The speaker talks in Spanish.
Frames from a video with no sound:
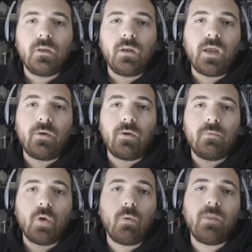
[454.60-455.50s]

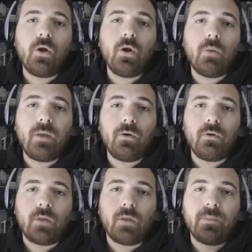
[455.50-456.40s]
Claro, como
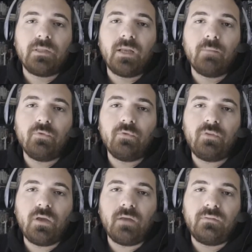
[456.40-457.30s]
melómano, amante de la
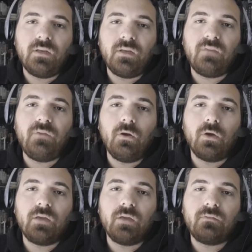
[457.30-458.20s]
música,
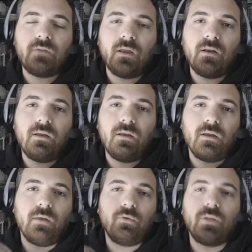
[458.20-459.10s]
cinéfilo es el
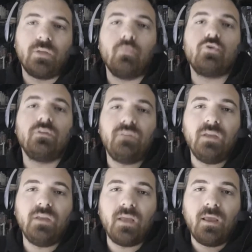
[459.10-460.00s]
que le gusta mucho el cine.